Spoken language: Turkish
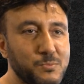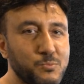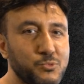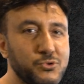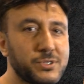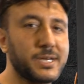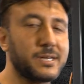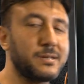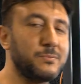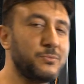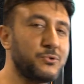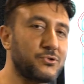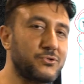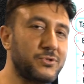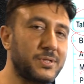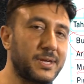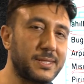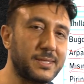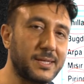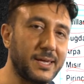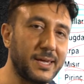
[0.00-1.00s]
Bu tarım
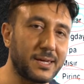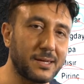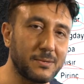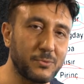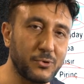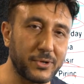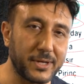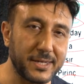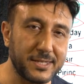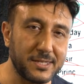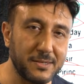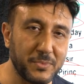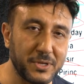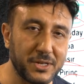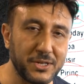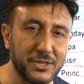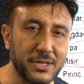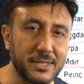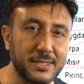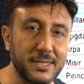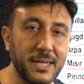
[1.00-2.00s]
ürünlerinde Ege bölgesi
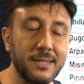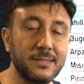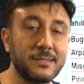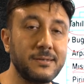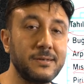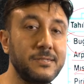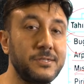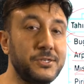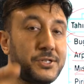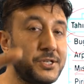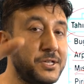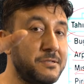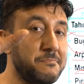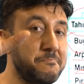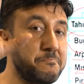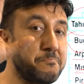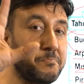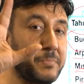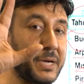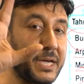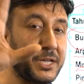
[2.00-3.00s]
birinci. Zeytin
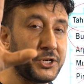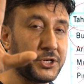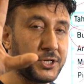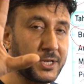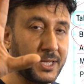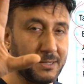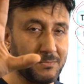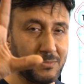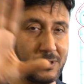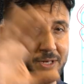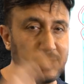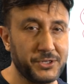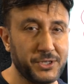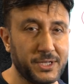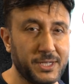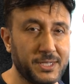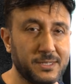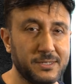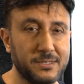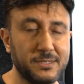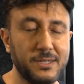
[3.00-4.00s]
için beş şey
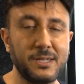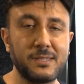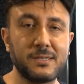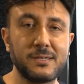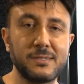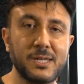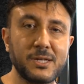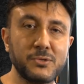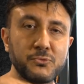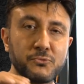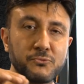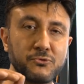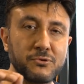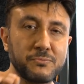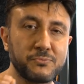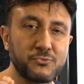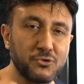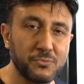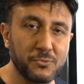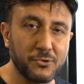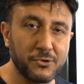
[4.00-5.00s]
bileceksin. Zeytinden
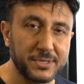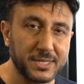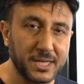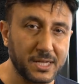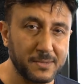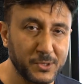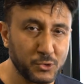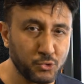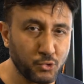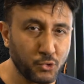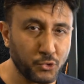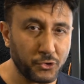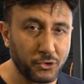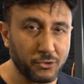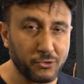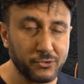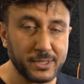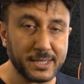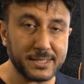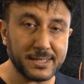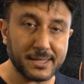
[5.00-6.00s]
durup durup ÖSYM soruyor.
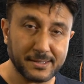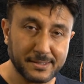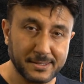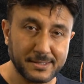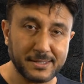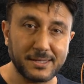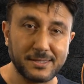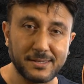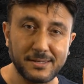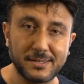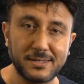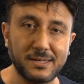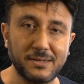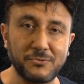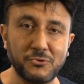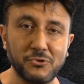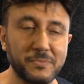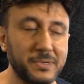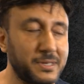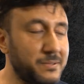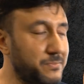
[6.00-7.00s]
Onlar da arada zeytini
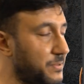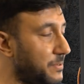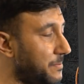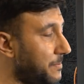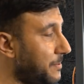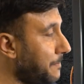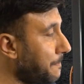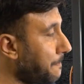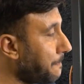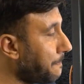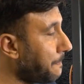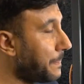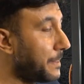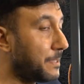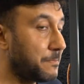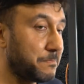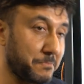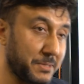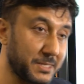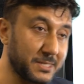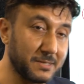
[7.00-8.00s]
seviyor benim gibi,
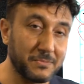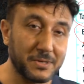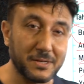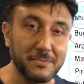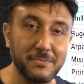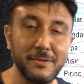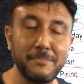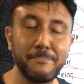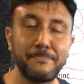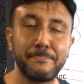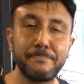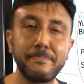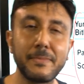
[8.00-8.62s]
bizim gibi.